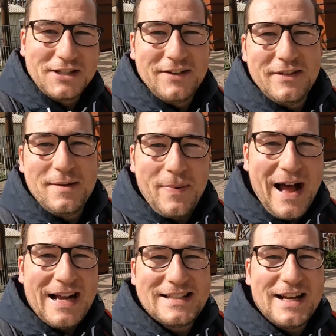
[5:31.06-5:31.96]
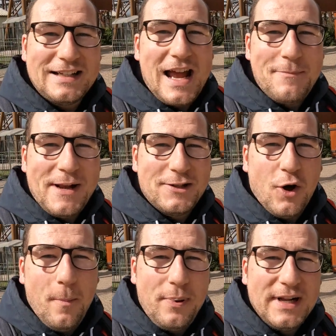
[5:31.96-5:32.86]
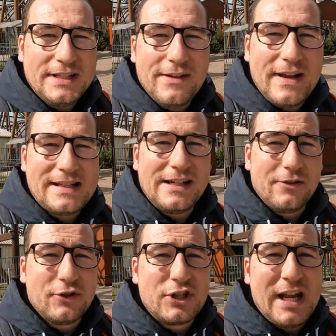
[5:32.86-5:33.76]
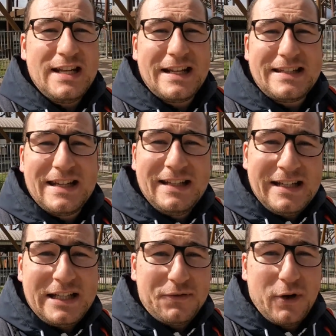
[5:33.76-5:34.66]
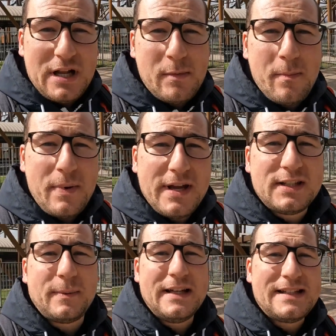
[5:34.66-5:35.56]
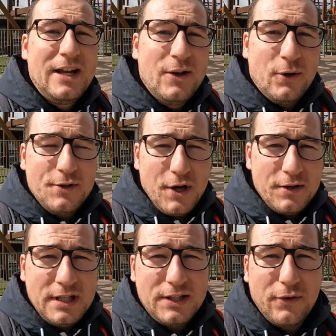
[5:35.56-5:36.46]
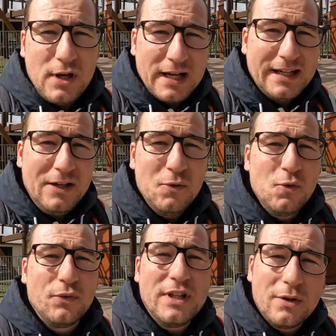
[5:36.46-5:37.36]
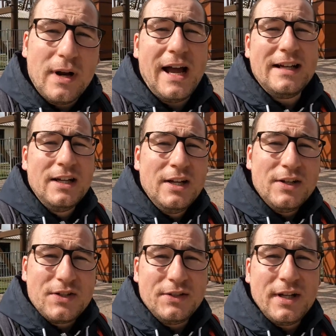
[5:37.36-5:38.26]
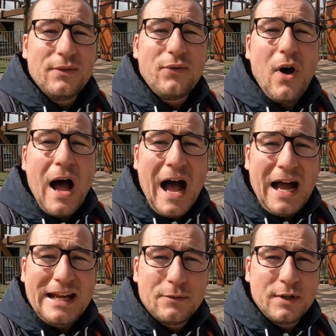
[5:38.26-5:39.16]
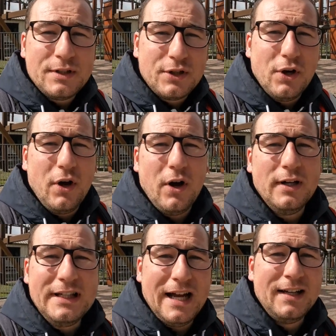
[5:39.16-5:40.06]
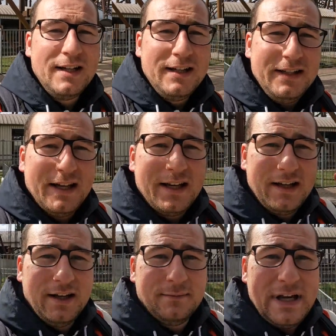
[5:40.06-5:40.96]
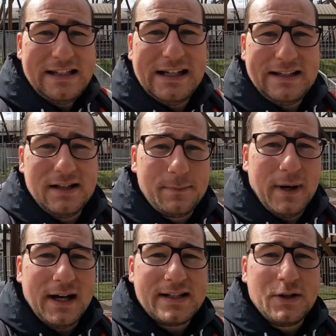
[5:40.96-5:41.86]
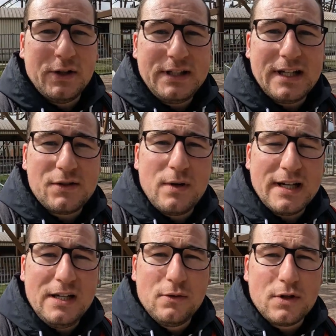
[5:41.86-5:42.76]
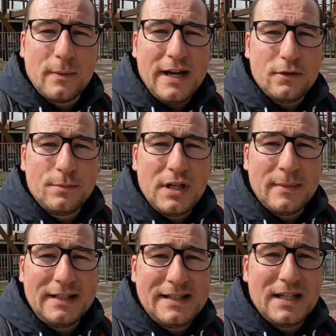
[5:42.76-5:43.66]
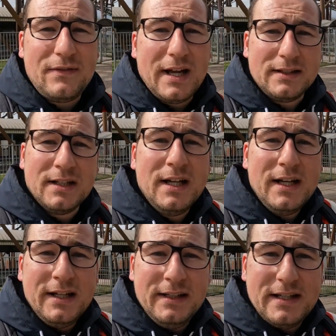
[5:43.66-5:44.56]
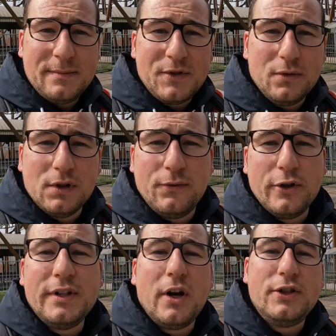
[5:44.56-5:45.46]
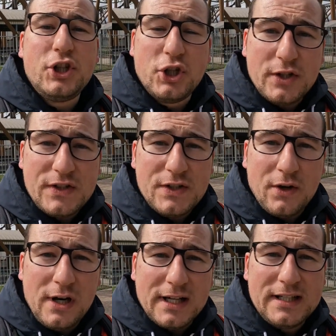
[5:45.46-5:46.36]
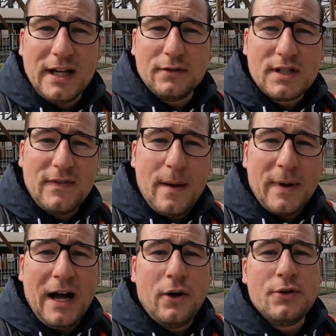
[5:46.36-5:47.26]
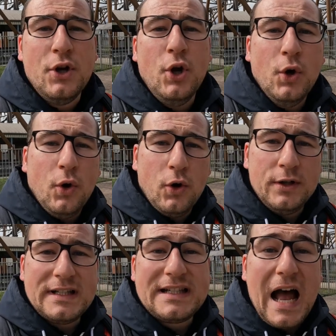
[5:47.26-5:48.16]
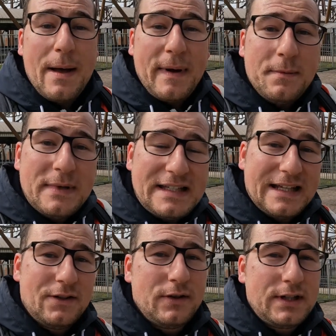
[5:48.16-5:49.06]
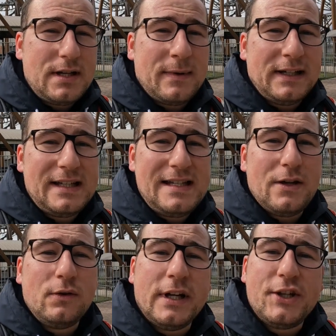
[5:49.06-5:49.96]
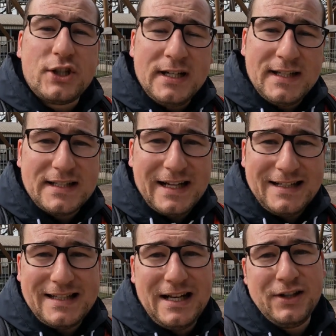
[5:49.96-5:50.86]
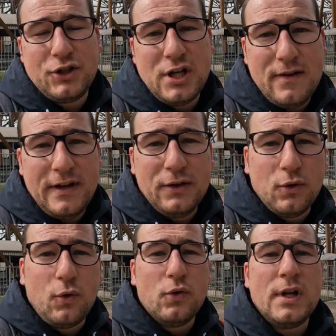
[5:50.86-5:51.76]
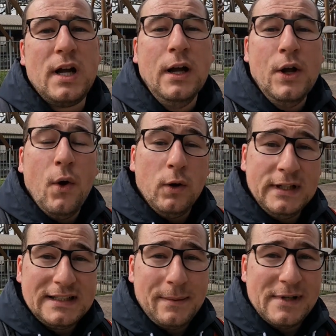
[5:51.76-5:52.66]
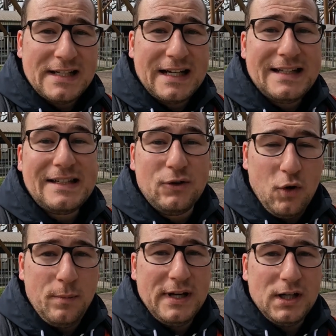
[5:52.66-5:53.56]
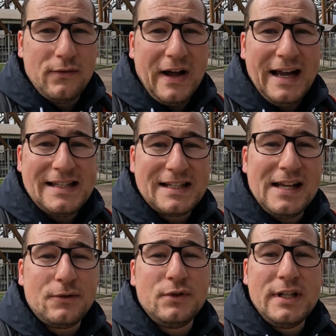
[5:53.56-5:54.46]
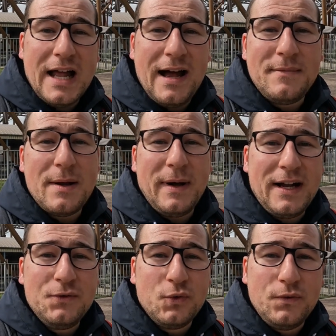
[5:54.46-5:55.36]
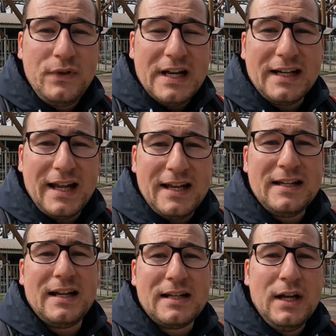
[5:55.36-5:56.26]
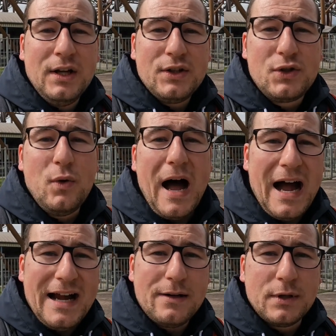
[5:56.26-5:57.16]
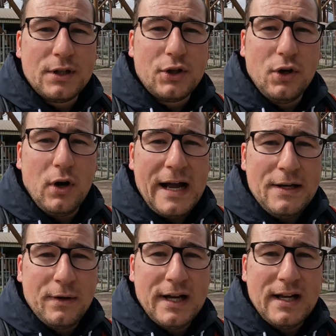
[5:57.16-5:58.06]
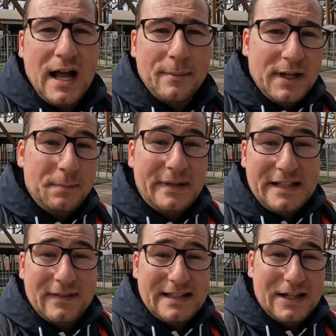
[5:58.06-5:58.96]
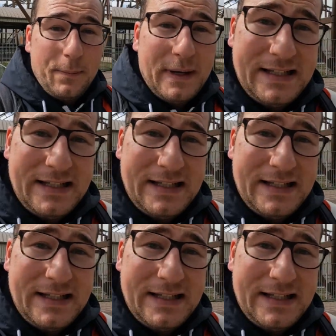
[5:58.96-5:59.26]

schon haben wir die Parkseite einmal komplett gewechselt und stehen jetzt hier nicht vor dem MP Express und auch nicht vor Lucky Luke The Ride, sondern vor Iron Claw. Ja, der ähm, SLC des Parks sollte ja zu Lucky Luke The Ride umthematisiert werden. In diesem Zoo wurden auch die Stützen neu lackiert und zwar braun und es gab ein bisschen neue Thematisierung, dann stand das Ganze lange still wegen Corona und jetzt hat man das Ganze komplett auf Eis gelegt und den Namen der Bahn nun wieder geändert zu Ironclaw. Ein neuer Name, ein bisschen was ist auch